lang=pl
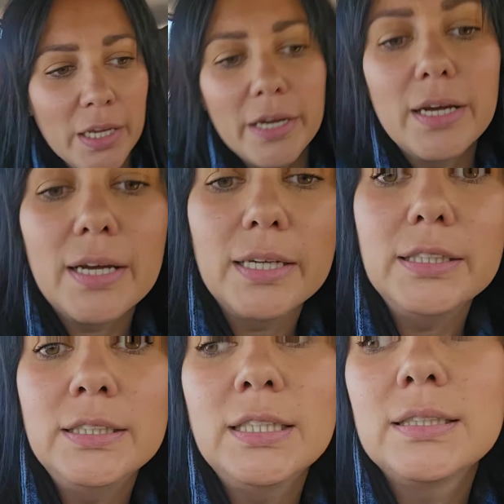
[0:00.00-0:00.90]
E,
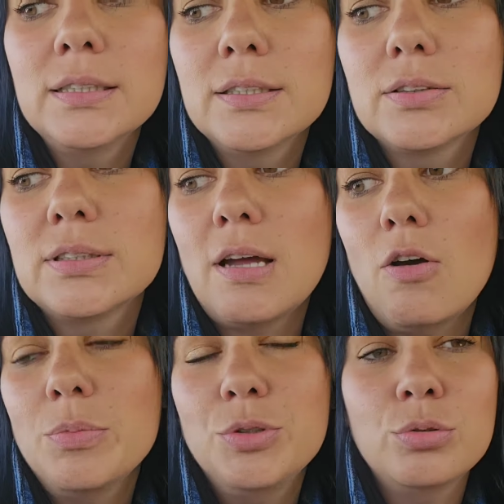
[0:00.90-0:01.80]
I jedynie
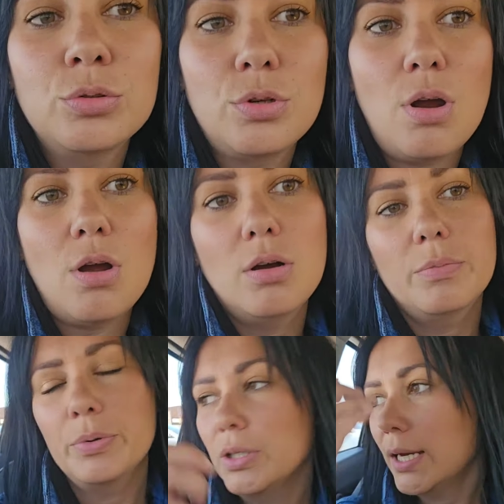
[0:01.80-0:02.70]
zostało mi jutro
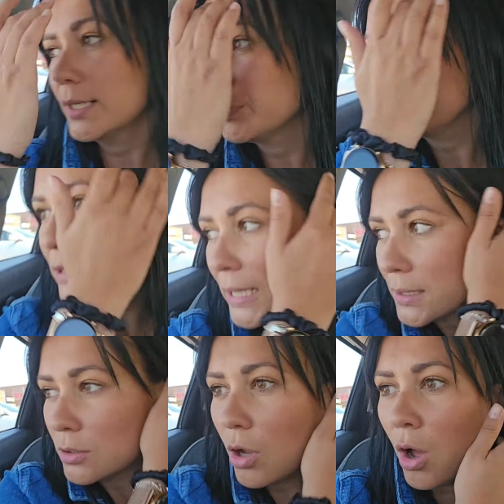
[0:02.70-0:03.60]
podjechać po
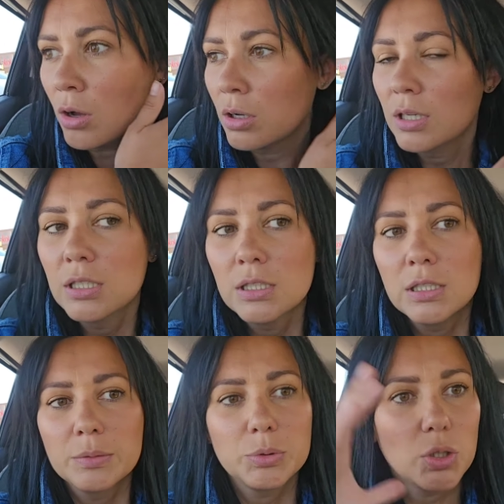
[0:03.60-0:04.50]
ciasto,
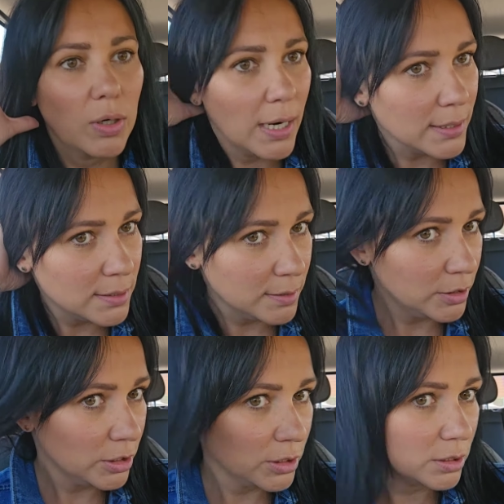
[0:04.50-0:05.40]
przy okazji
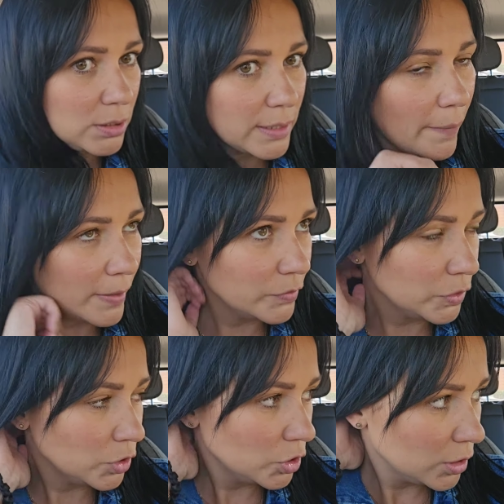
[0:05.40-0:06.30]

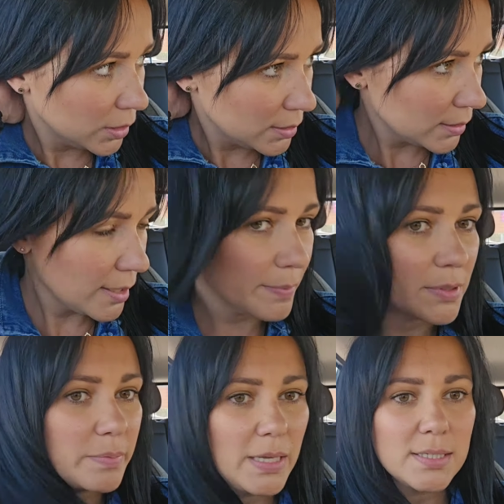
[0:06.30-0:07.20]
załatwić jeszcze jeden sklep
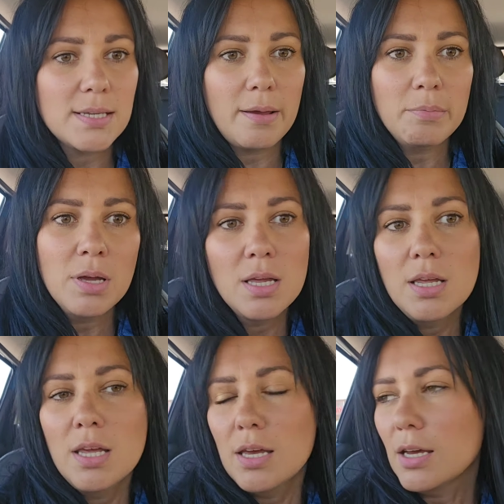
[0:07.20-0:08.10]
z mięsem
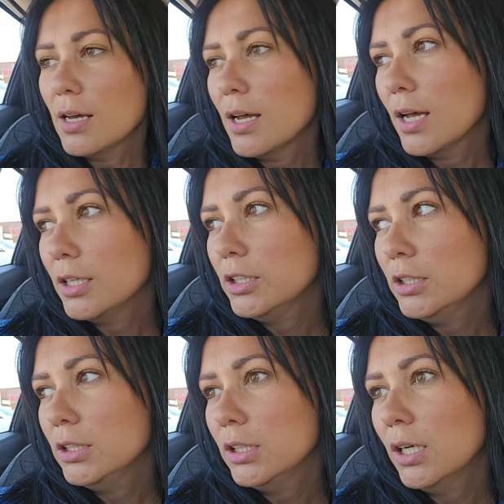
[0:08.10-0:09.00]

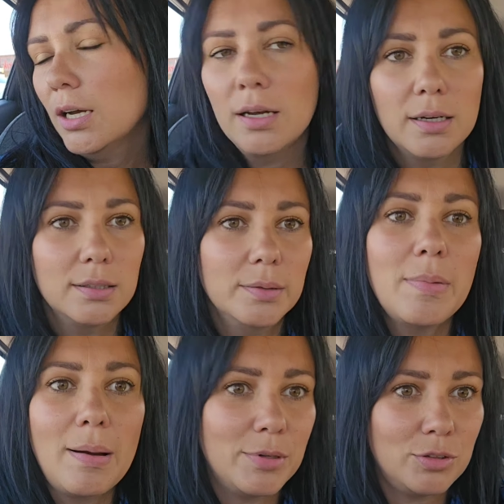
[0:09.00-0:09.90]
i, i
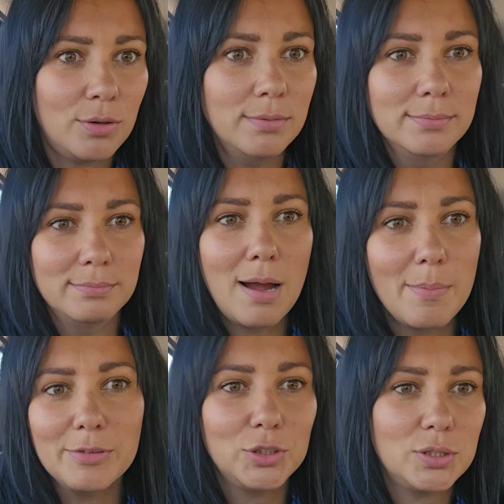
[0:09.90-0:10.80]
mamy to,
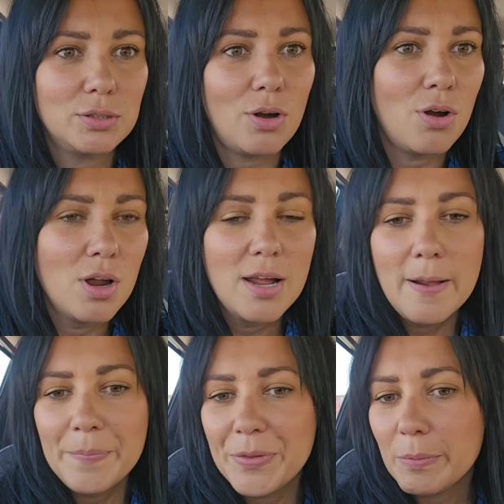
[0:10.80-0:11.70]
mamy wszystko.
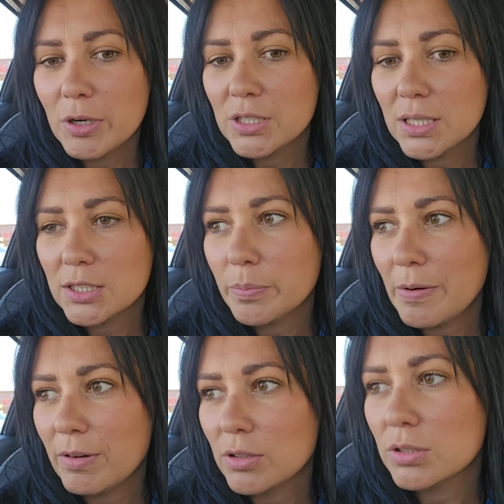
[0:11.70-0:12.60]
Nie mogę się teraz do
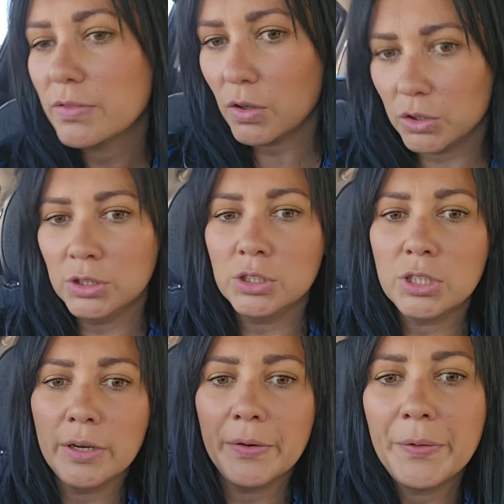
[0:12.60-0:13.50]
Pawła
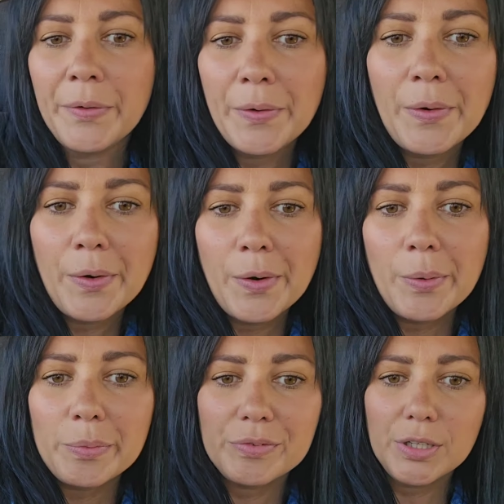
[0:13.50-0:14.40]
dodzwonić,
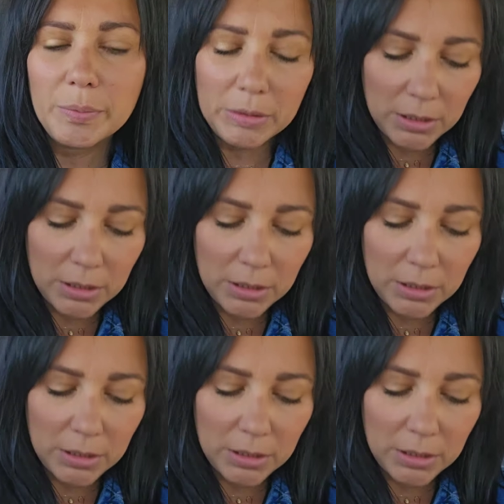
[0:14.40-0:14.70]
że nie ma